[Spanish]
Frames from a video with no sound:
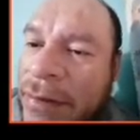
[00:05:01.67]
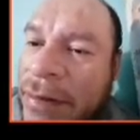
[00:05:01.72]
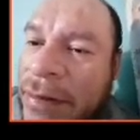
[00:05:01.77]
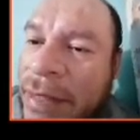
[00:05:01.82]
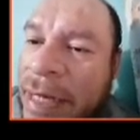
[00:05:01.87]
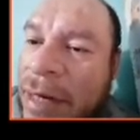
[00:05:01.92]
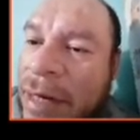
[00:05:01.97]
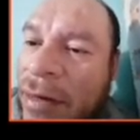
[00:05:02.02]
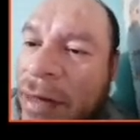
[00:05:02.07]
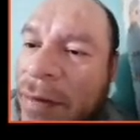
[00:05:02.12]

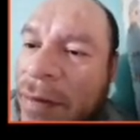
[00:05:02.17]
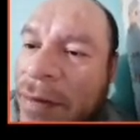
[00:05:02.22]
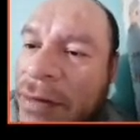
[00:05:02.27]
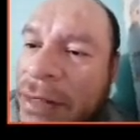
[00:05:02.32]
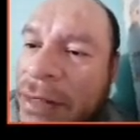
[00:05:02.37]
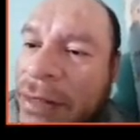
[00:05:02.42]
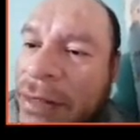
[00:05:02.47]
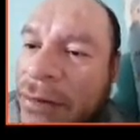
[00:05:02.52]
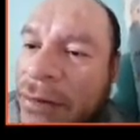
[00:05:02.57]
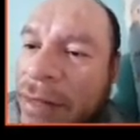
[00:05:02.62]
¿Qué es lo que hemos
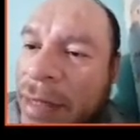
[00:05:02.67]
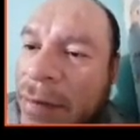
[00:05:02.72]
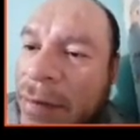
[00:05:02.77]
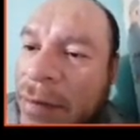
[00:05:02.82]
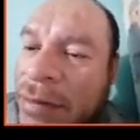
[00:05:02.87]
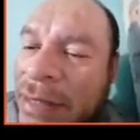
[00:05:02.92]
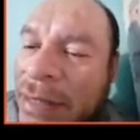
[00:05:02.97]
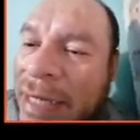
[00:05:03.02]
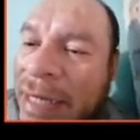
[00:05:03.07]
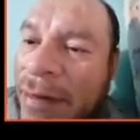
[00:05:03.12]
hecho?
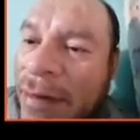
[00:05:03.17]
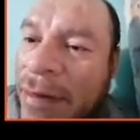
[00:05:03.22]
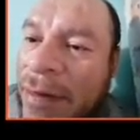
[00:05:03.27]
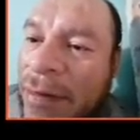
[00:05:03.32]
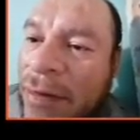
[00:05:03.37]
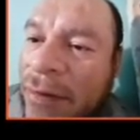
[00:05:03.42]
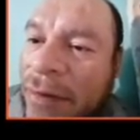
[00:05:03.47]
Hemos elevado al